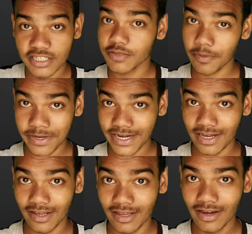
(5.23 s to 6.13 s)
फर्स्ट पेमेंट
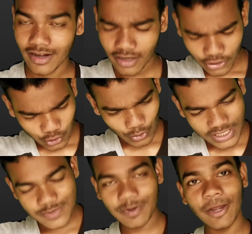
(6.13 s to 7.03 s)
आ गई है तो
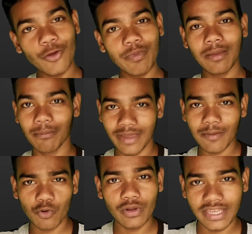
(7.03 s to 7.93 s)
इस वीडियो में मैं
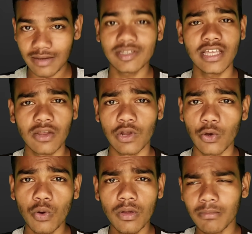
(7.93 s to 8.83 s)
आपको क्या बताने
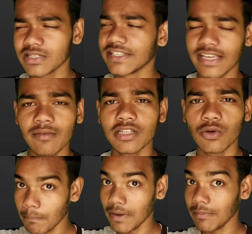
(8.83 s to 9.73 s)
वाला हूँ बस यही
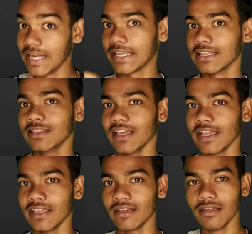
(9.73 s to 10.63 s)
बताऊंगा पेमेंट कितनी
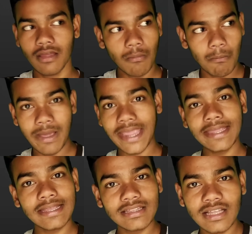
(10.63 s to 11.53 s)
आई है
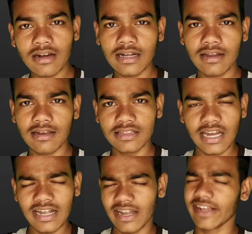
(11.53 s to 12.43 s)
बैंक कितना कट कर
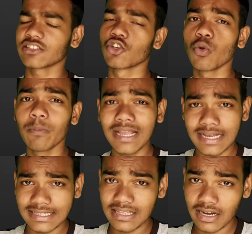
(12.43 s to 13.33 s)
लेता है टैक्स ग्रुप में
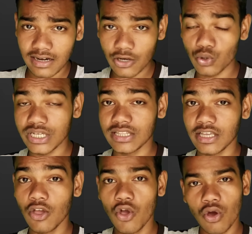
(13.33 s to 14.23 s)
कितना कट हो
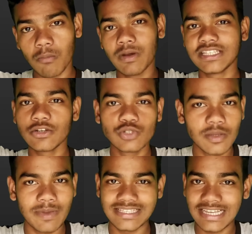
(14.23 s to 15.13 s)
जाते हैं और बचे
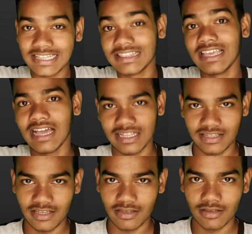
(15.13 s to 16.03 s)
कुछ पैसे कितने
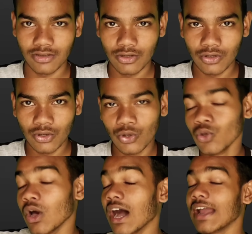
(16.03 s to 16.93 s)
आते
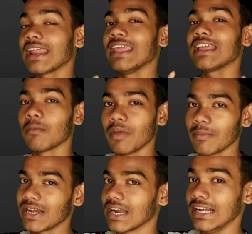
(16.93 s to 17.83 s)
हैं हर एक
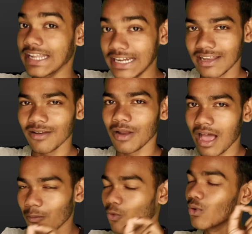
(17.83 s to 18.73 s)
पेमेंट का डिटेल
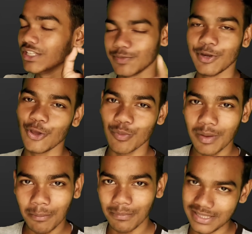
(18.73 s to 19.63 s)
आपको इस वीडियो
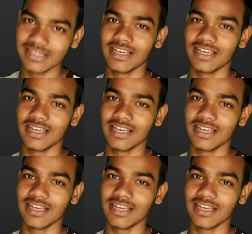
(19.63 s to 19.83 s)
में मिल